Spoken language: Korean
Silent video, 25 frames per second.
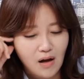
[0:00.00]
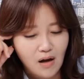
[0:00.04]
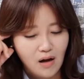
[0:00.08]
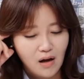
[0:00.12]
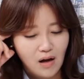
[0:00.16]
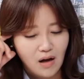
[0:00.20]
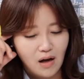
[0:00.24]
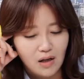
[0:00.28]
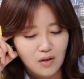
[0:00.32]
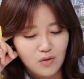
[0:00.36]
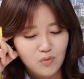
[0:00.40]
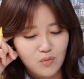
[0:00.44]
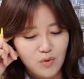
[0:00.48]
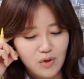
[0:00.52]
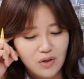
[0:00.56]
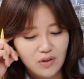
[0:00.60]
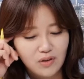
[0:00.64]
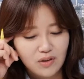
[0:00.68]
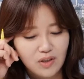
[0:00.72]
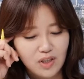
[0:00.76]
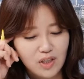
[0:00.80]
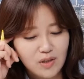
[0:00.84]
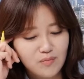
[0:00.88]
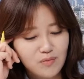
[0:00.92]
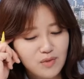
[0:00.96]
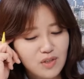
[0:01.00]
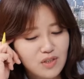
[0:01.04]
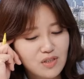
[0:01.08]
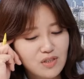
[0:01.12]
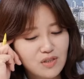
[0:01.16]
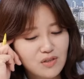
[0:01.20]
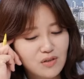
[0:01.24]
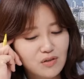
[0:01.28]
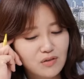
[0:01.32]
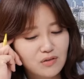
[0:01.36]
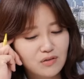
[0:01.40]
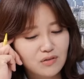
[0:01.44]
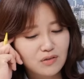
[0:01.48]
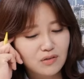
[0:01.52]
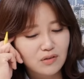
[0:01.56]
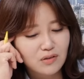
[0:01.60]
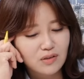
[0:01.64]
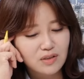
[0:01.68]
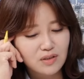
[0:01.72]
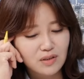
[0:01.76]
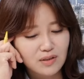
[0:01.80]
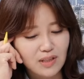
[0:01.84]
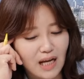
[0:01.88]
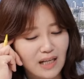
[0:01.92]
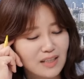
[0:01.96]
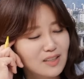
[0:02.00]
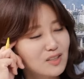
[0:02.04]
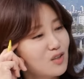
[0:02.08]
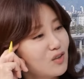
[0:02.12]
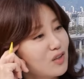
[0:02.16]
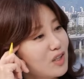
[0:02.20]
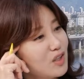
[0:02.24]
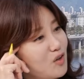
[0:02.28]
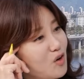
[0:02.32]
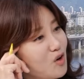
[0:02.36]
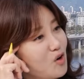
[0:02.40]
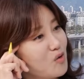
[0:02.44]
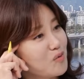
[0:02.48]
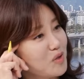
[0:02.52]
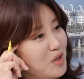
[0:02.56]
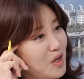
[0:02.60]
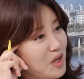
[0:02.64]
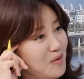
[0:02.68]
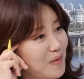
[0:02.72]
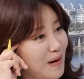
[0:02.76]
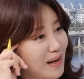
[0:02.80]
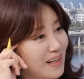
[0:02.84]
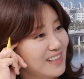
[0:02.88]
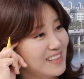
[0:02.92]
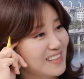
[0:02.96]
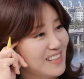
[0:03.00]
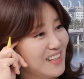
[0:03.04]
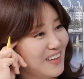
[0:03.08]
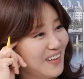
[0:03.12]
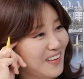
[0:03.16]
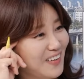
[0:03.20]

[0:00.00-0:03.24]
아니 왜 이렇게 힘든 지역을 그래서 낙선의 경험이 되게 많으세요.